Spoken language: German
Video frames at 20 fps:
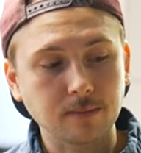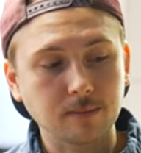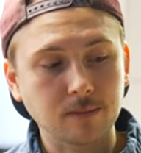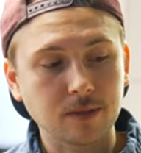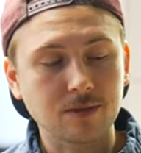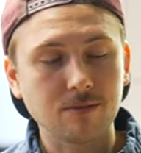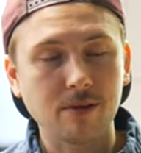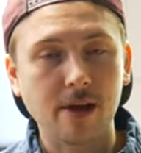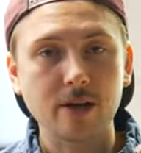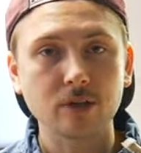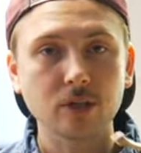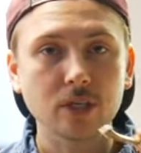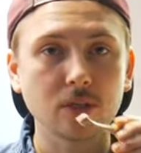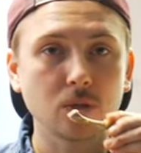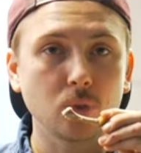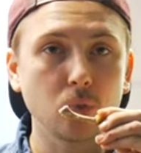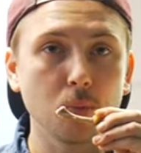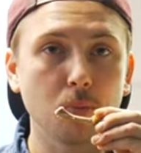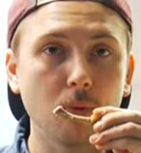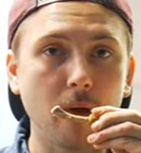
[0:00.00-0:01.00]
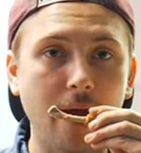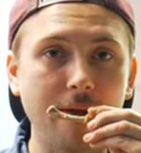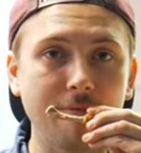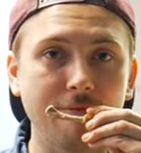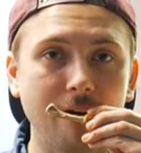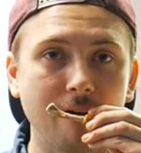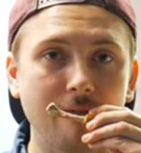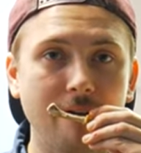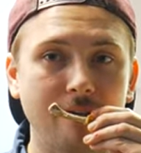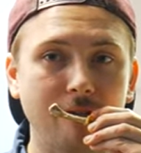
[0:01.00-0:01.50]
das Fleisch geht super
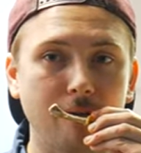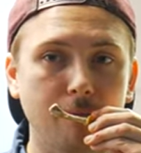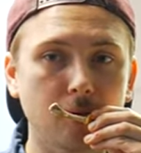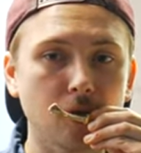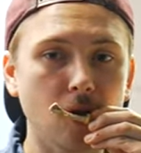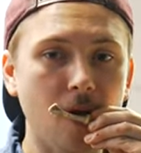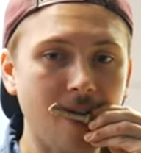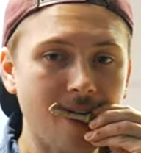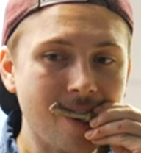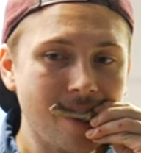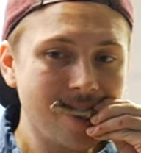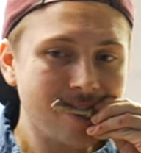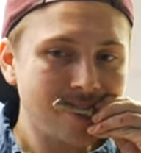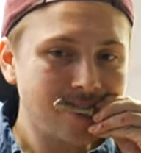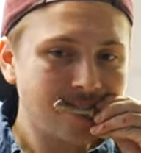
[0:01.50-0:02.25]
einfach weg vom Knochen.